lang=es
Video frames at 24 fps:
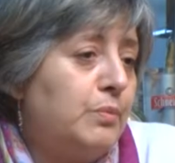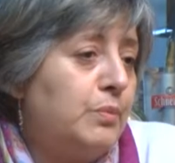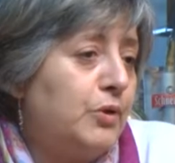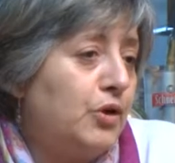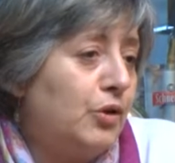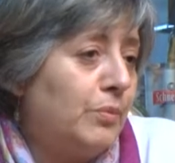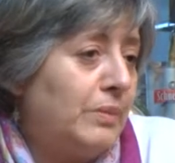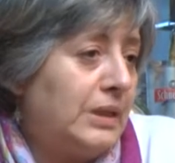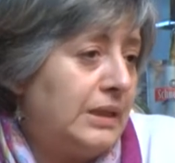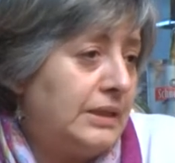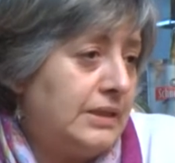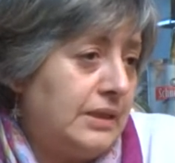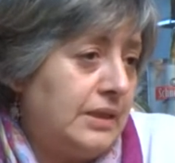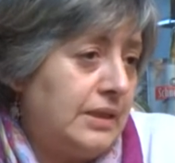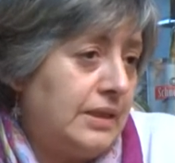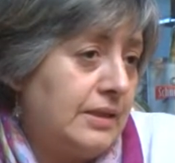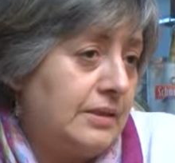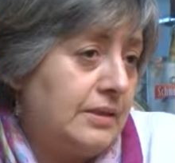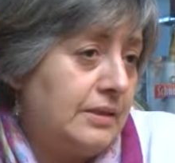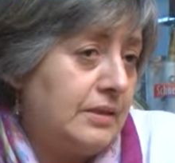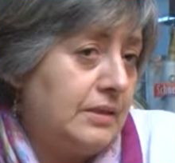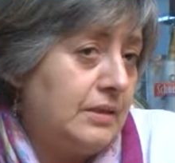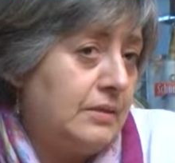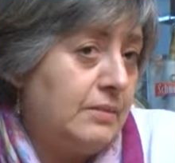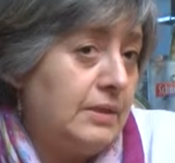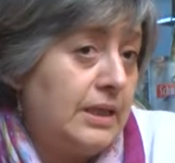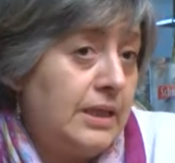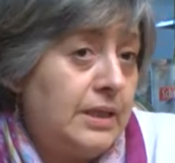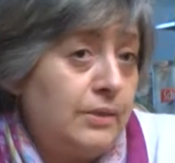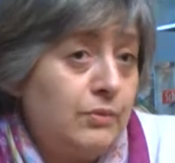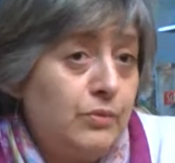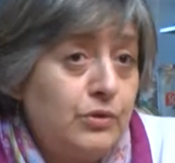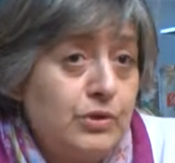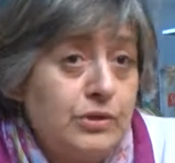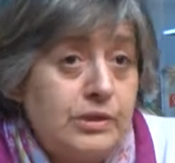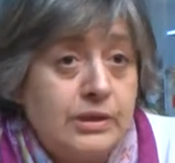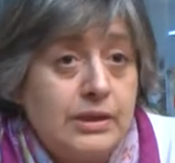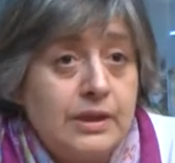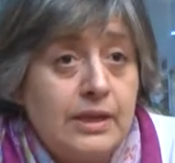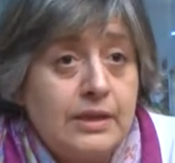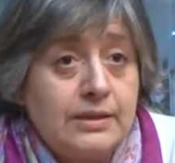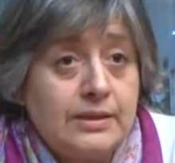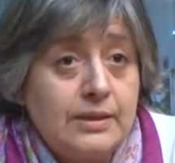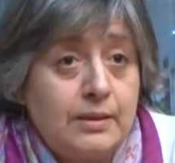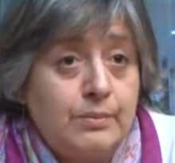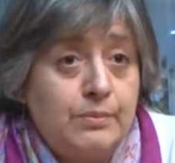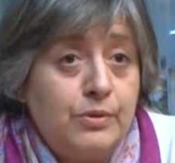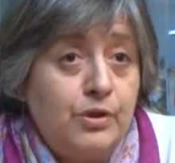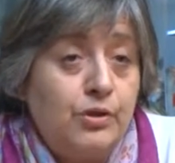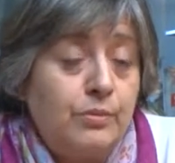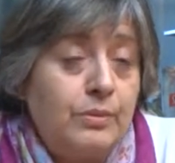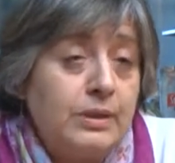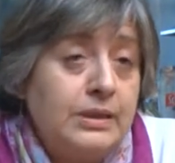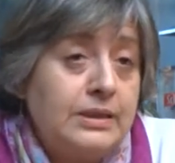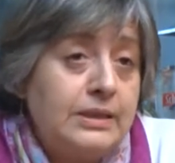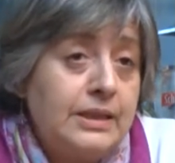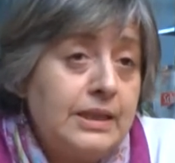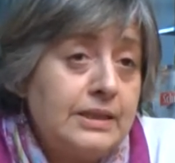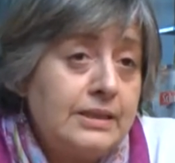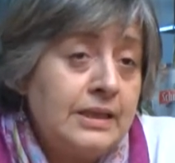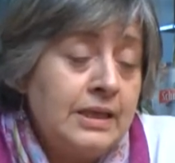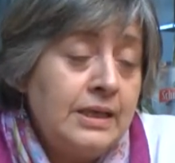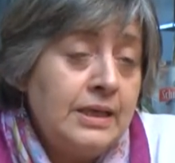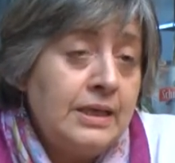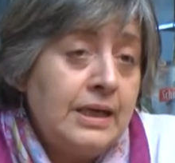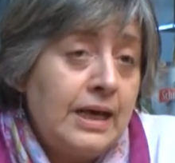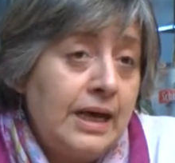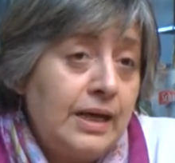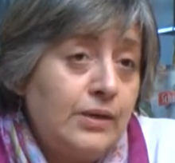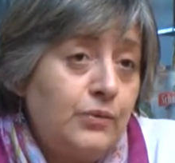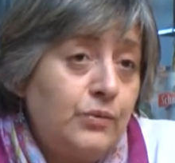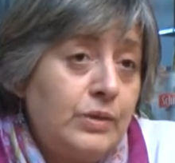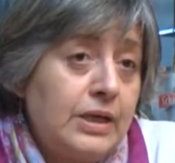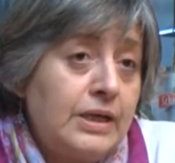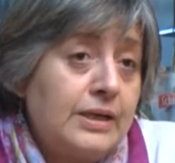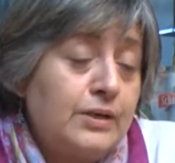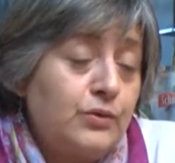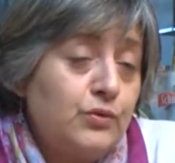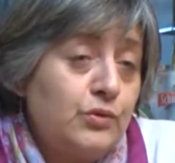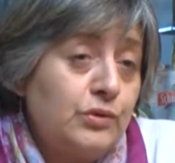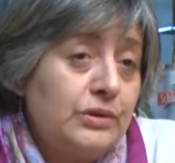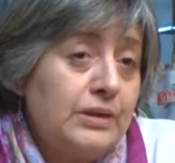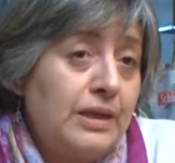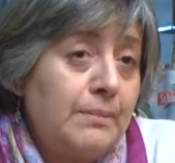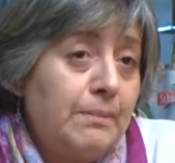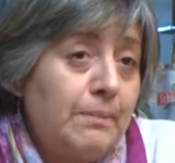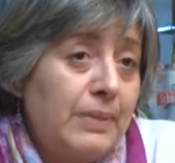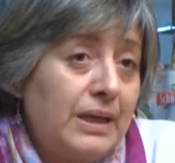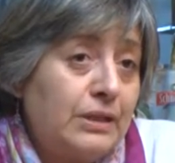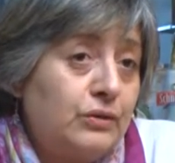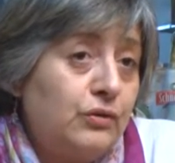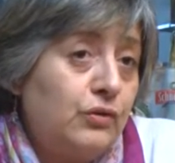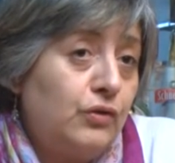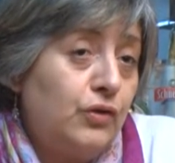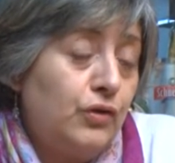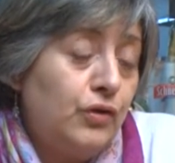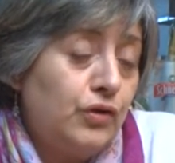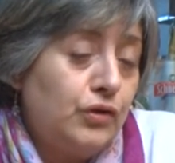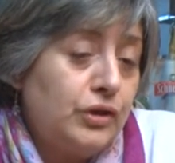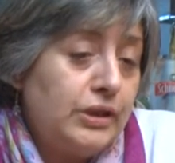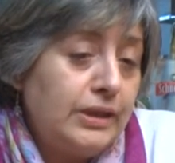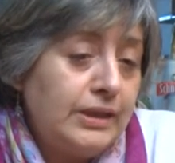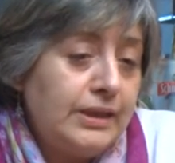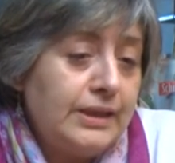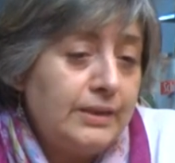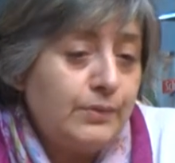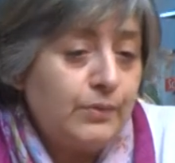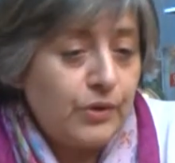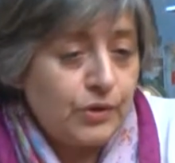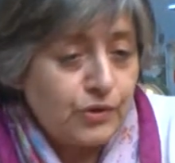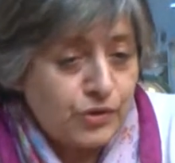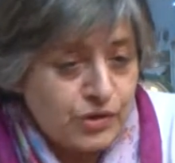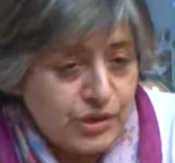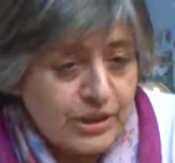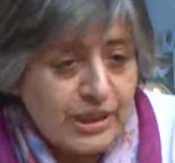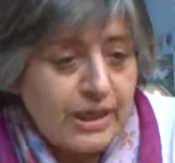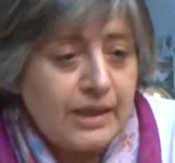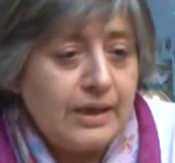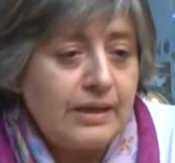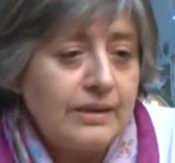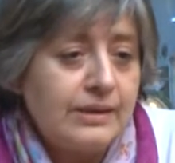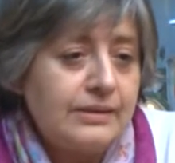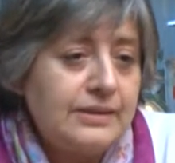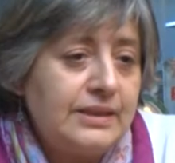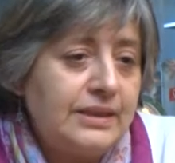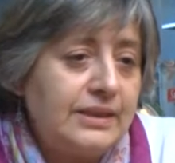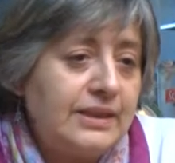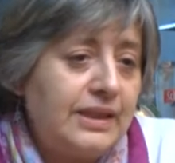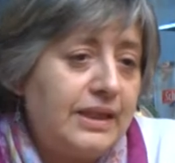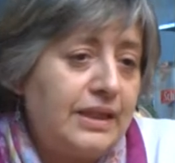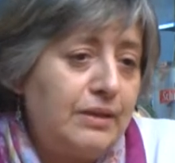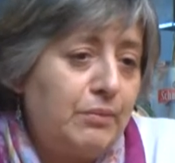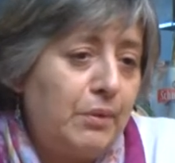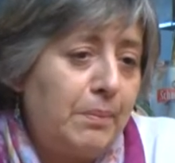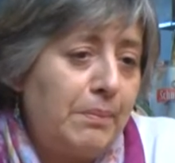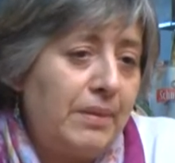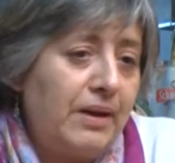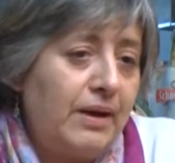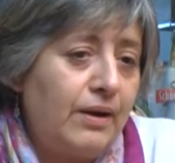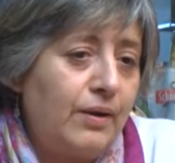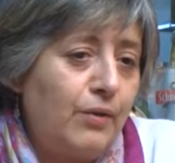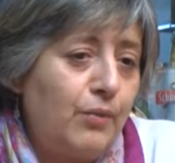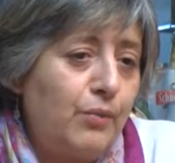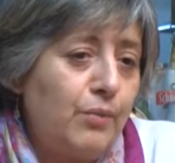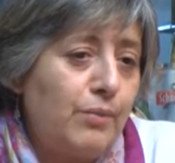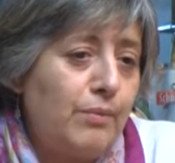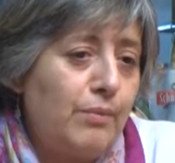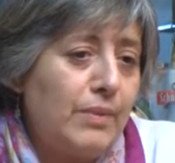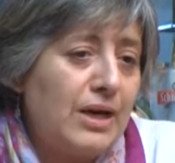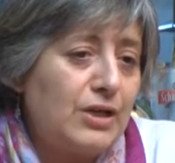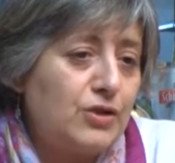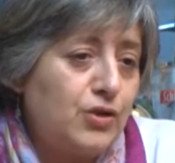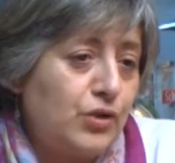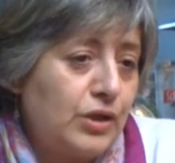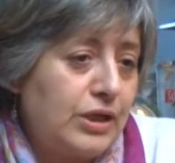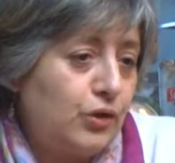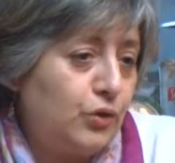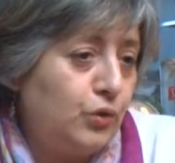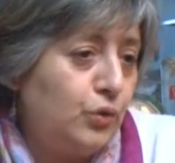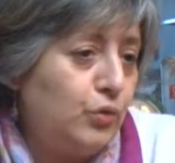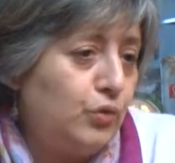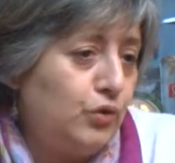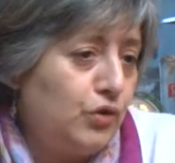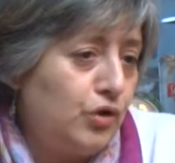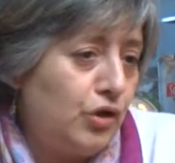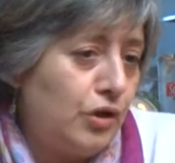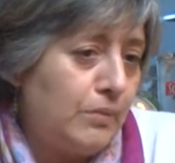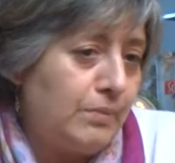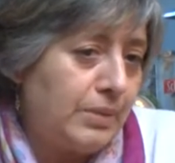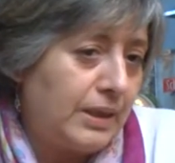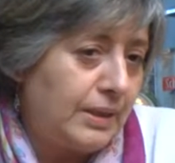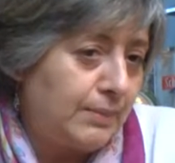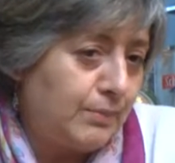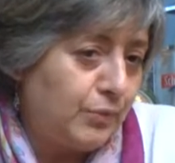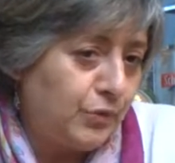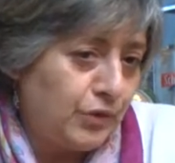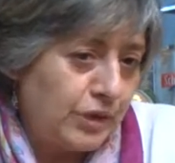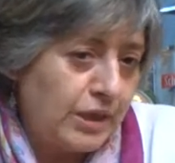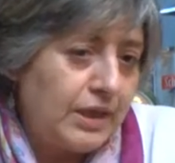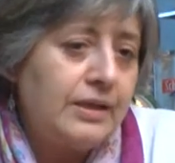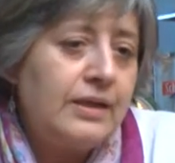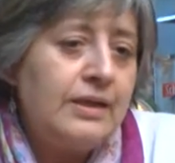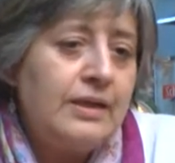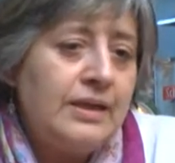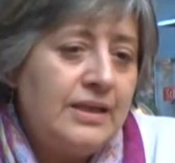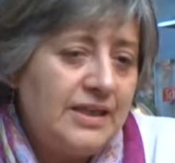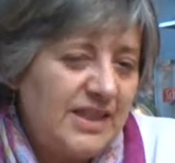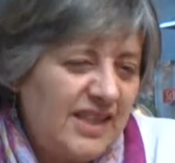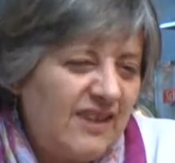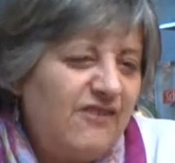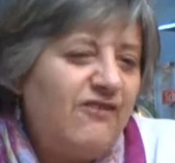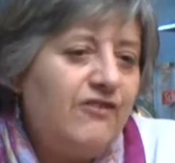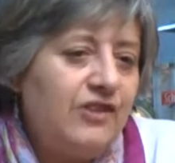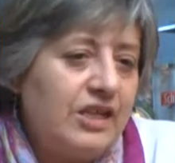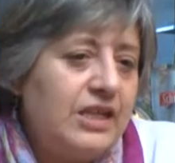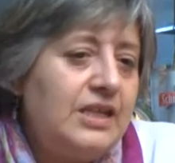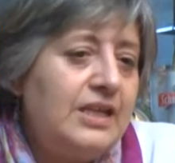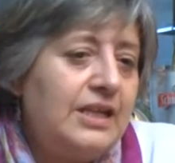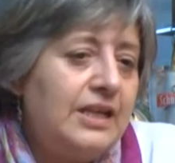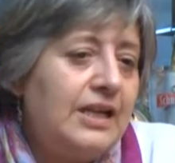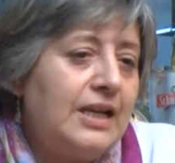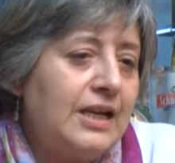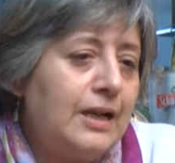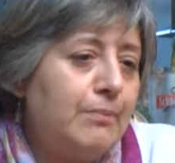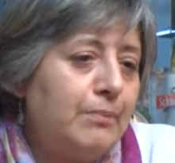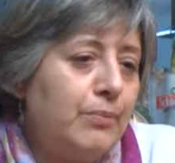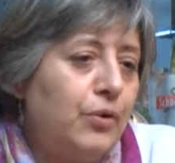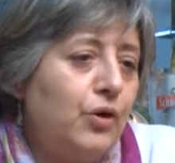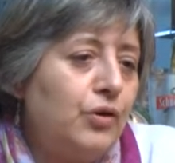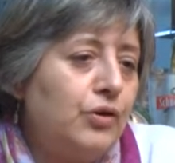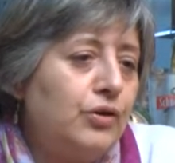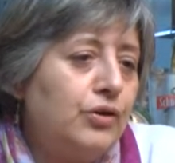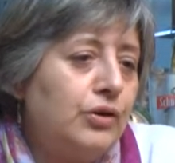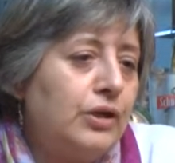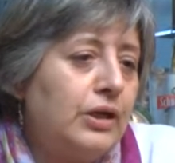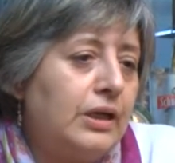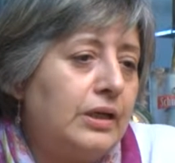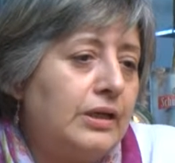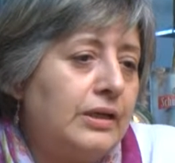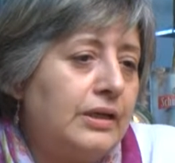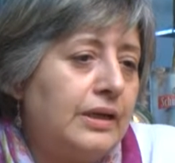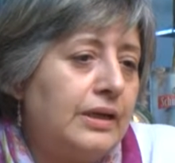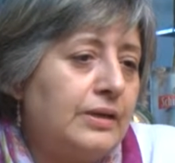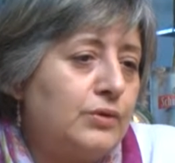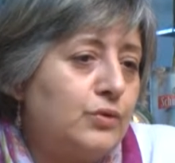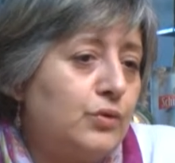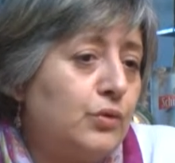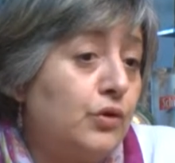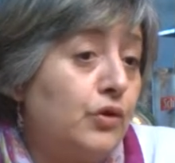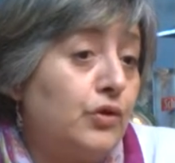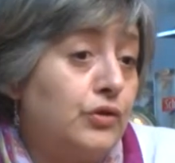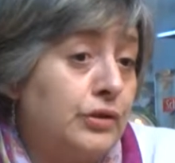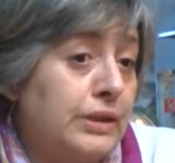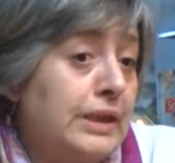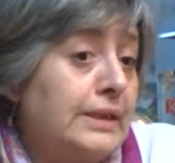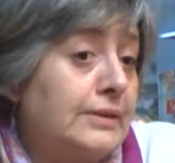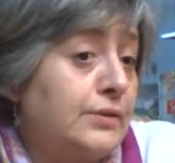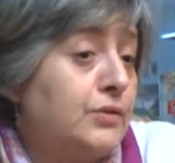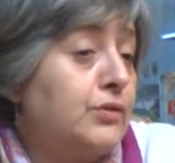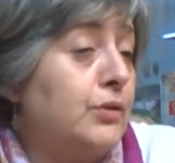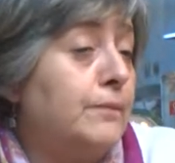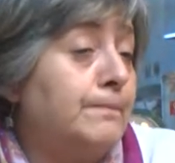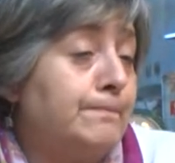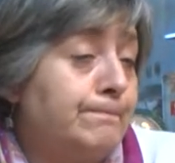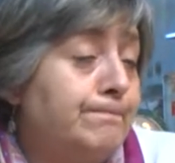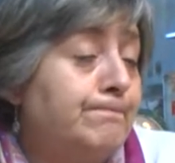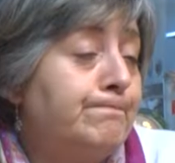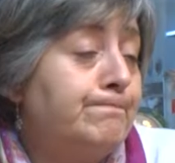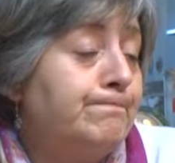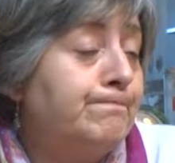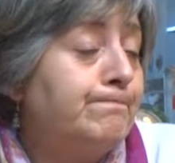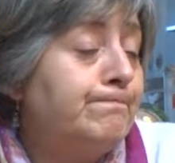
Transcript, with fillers: con espirometrías y veremos si las espirometrías, algunas resultan patológicas, bueno, ya citaremos para un mayor estudio y para poder definir el EPOC en, su contexto.